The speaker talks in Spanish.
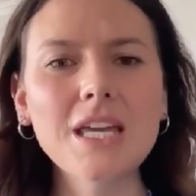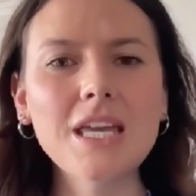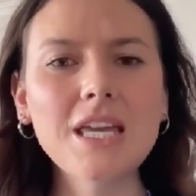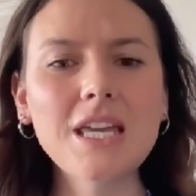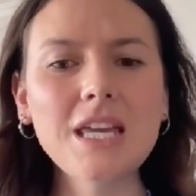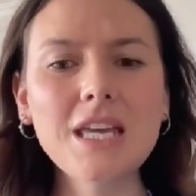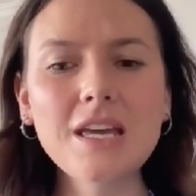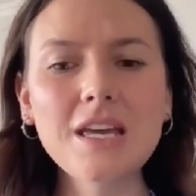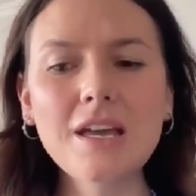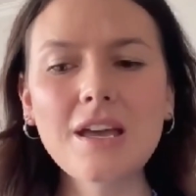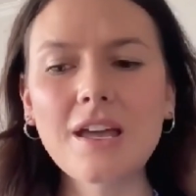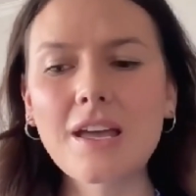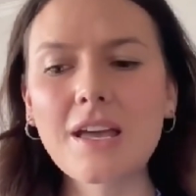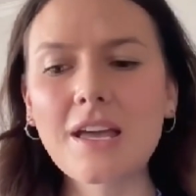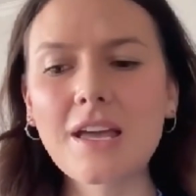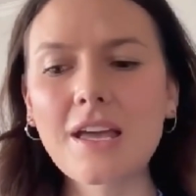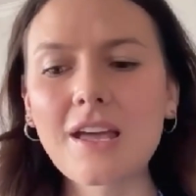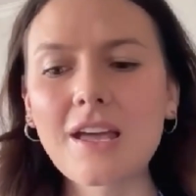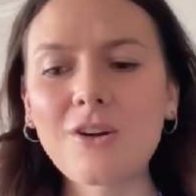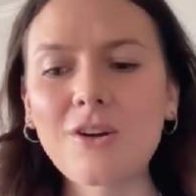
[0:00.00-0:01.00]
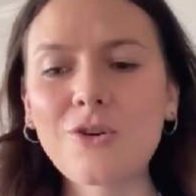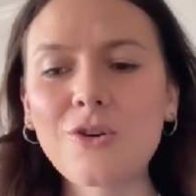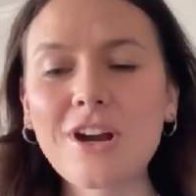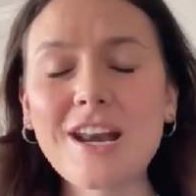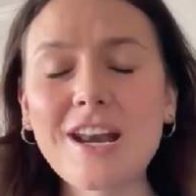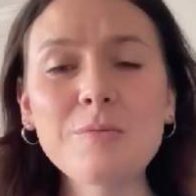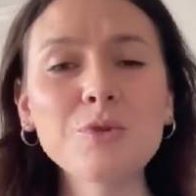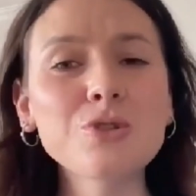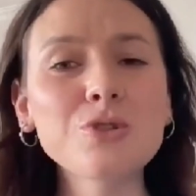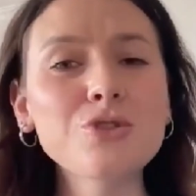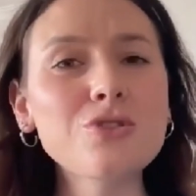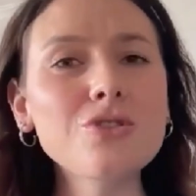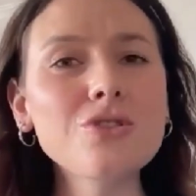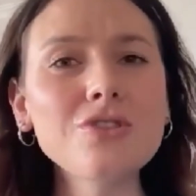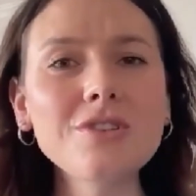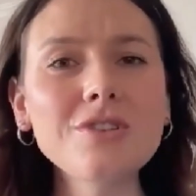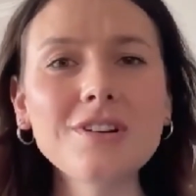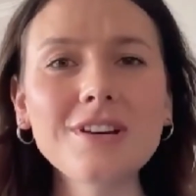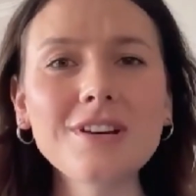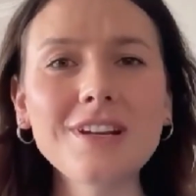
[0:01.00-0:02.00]
y eh, con la
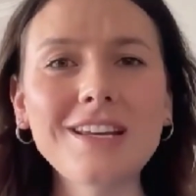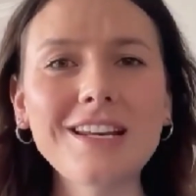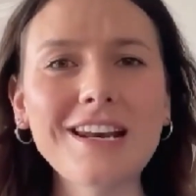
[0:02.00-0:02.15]
emoción